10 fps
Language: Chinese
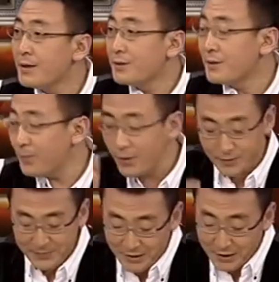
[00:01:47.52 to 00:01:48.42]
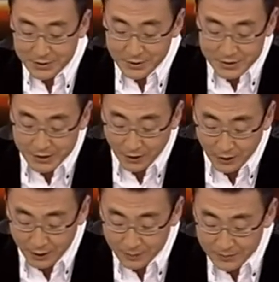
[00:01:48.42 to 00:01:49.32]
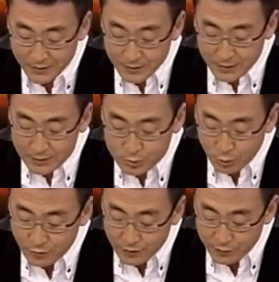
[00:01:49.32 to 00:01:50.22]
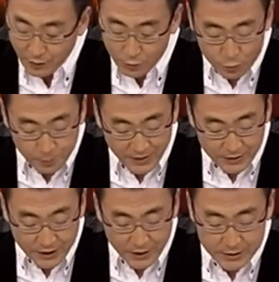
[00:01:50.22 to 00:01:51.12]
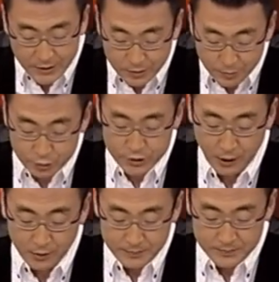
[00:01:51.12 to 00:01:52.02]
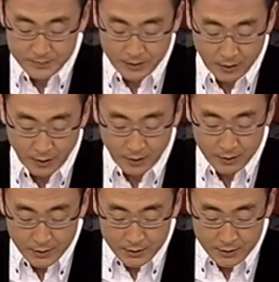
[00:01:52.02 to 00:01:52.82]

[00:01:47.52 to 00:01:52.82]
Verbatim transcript: 那么你看这里讲啊，作为房屋被拆迁的补偿啊，